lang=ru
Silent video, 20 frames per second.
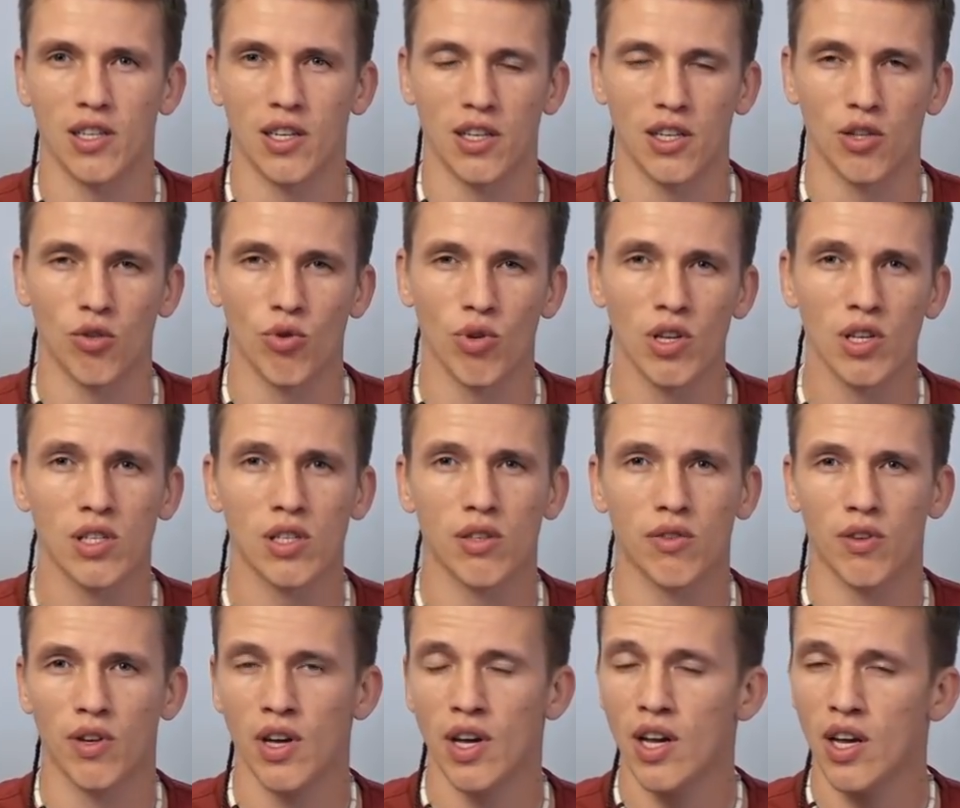среди
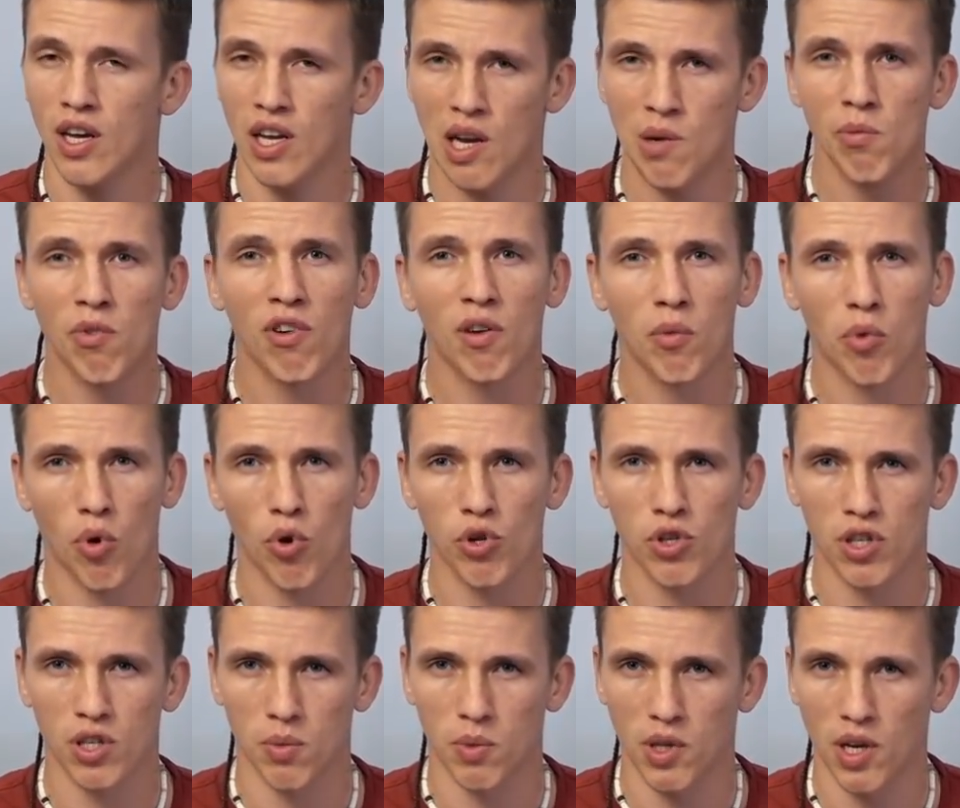туристов, либо вам
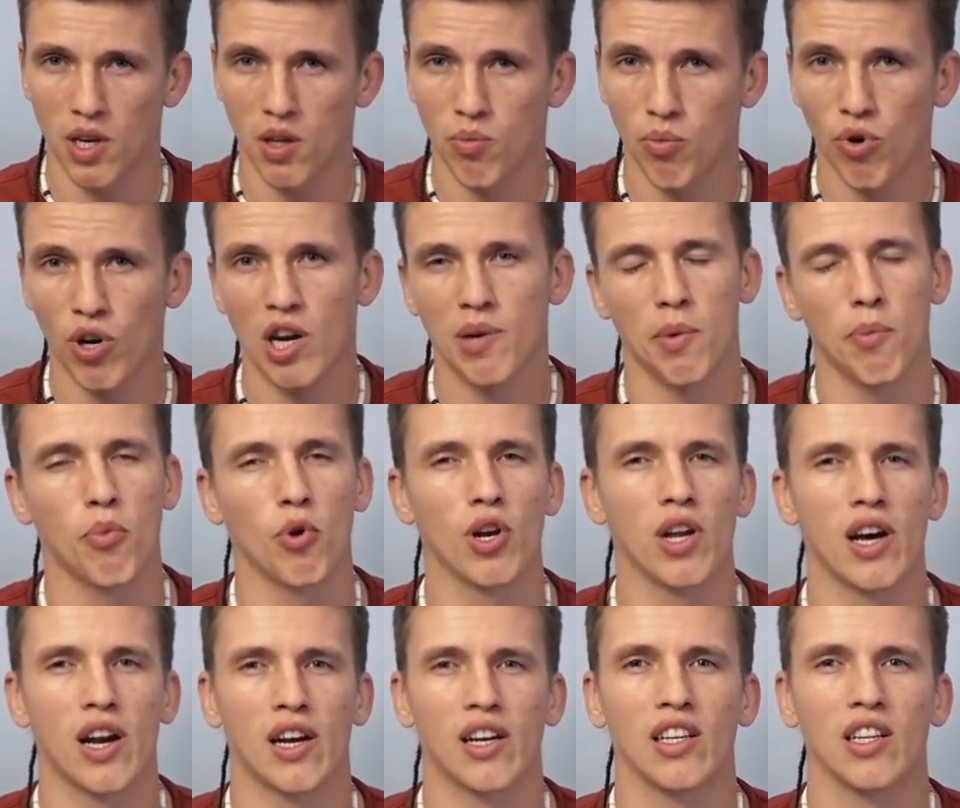хочется смотреть более
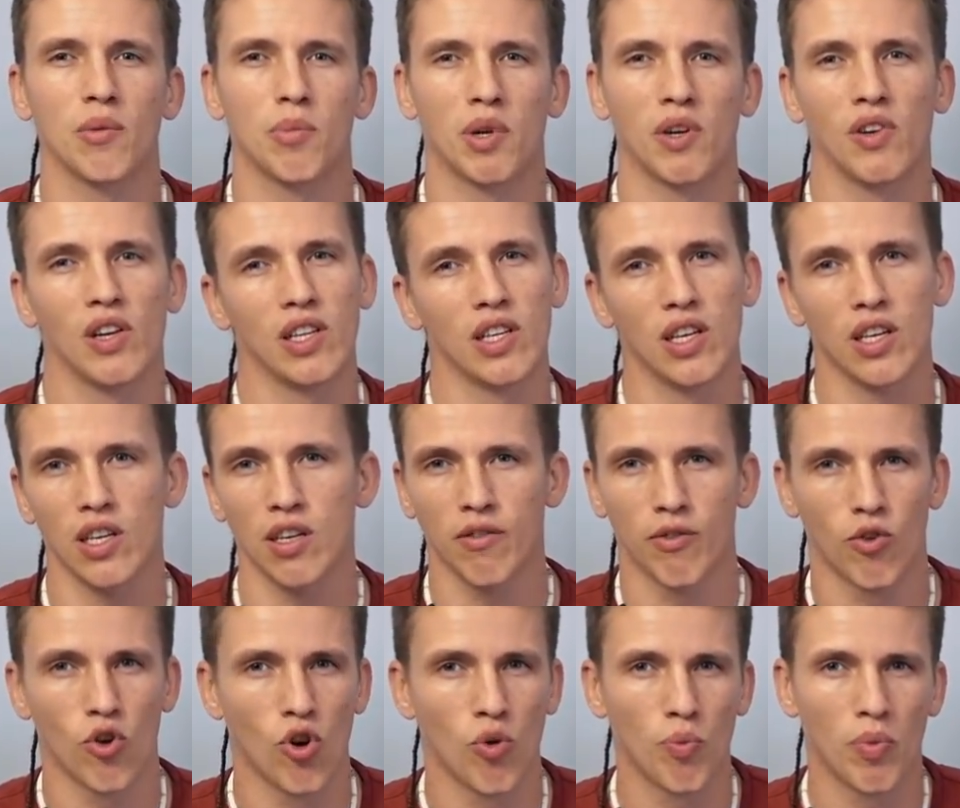популярные направления
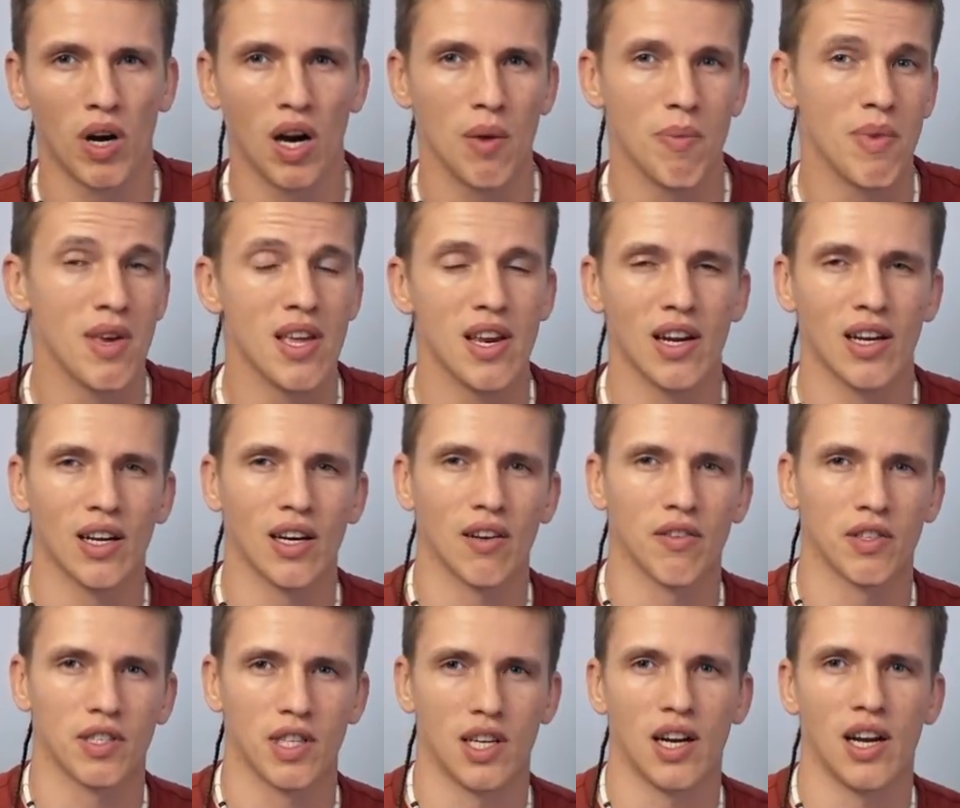Европа,
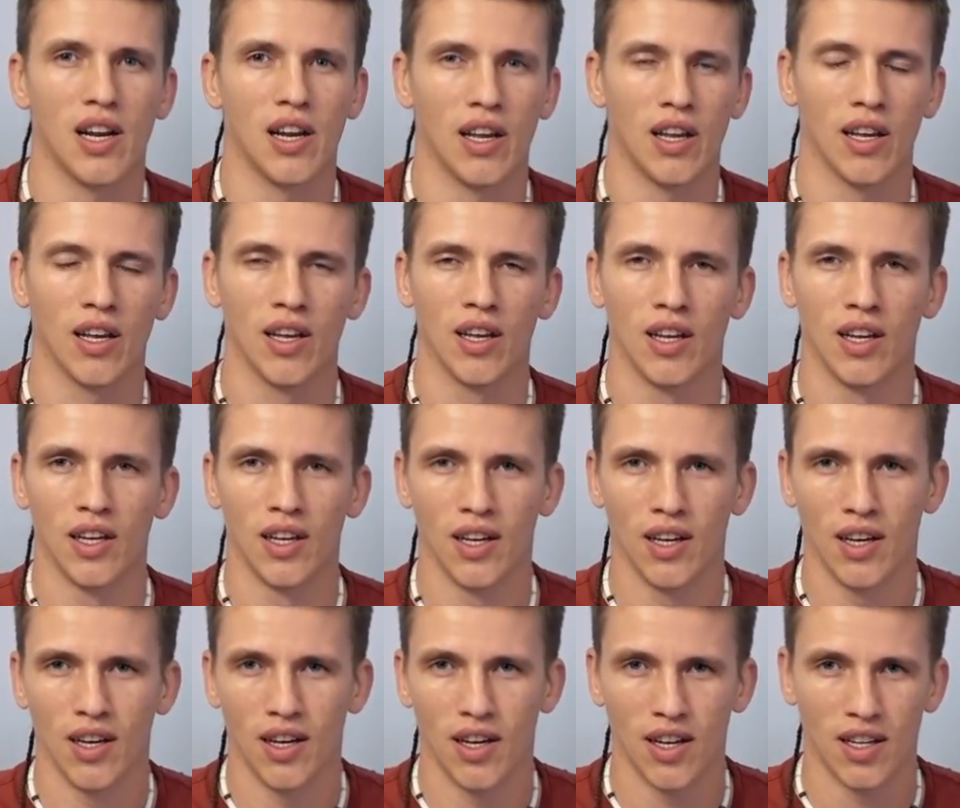Америка, Австралия,
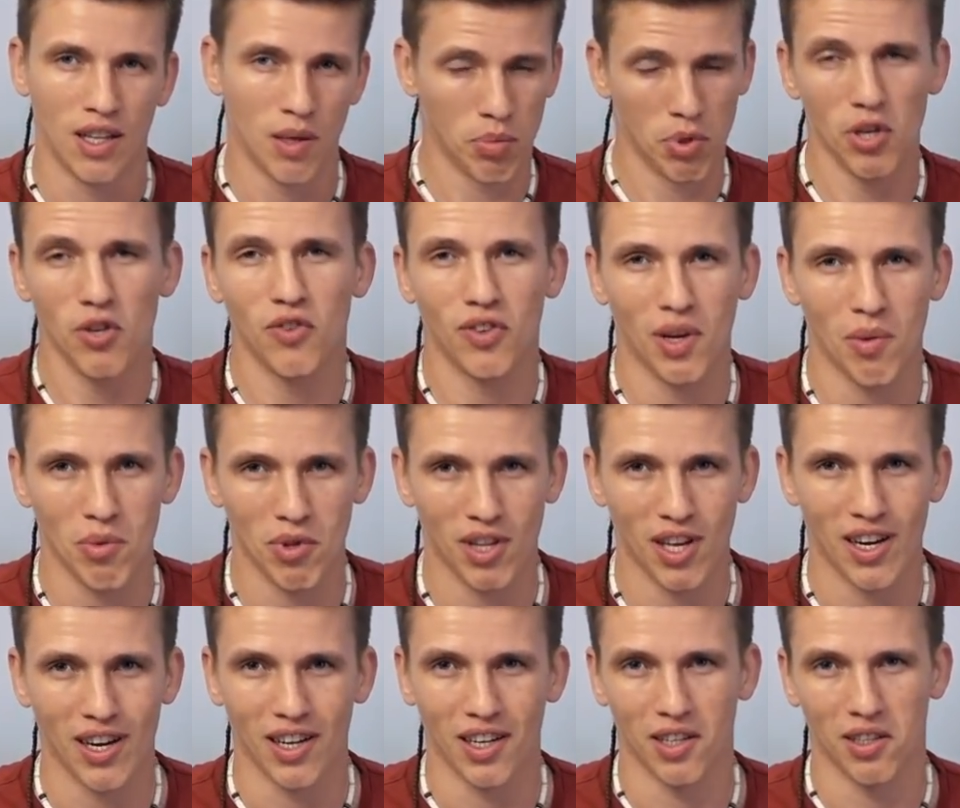напишите в
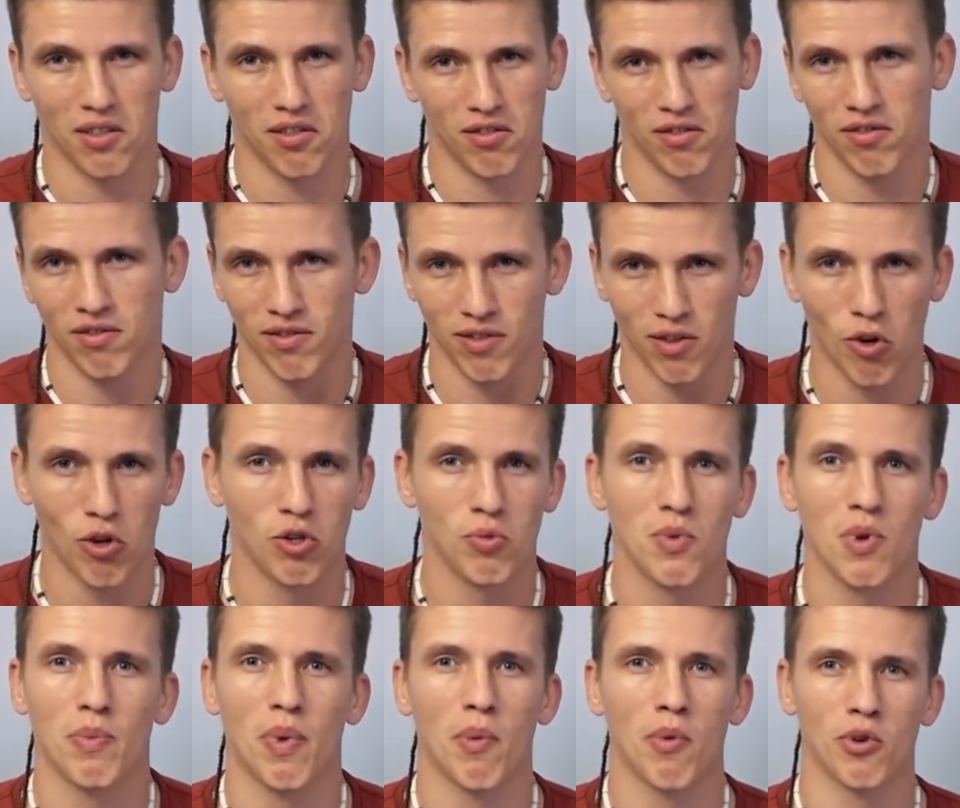комментариях, вы
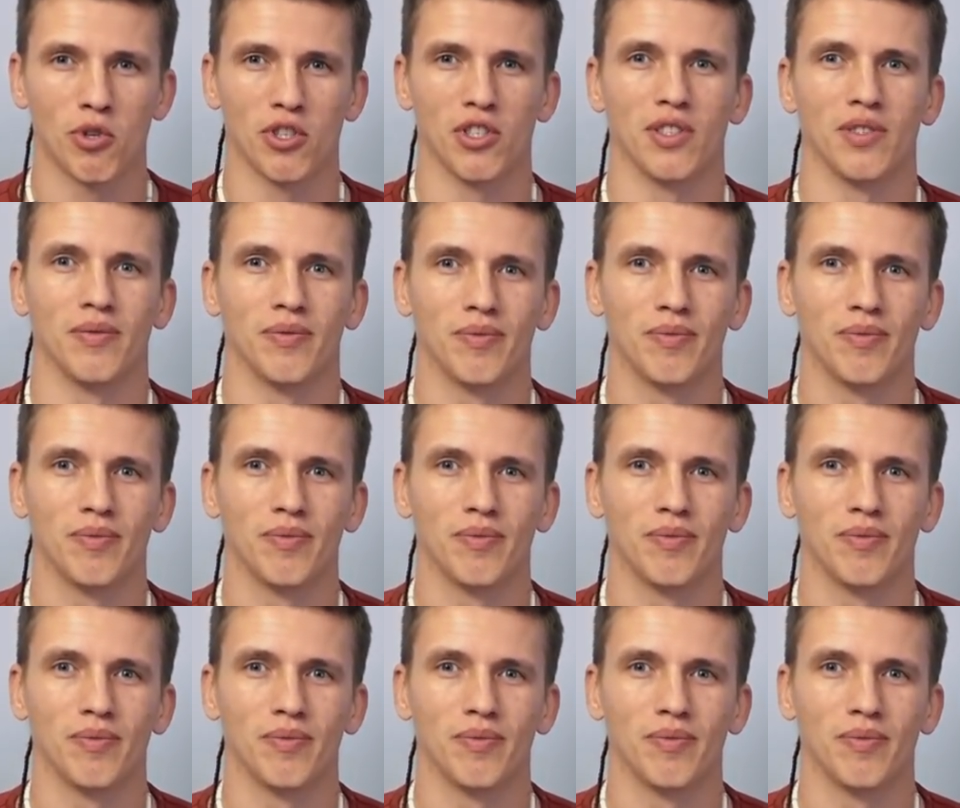очень мне поможете.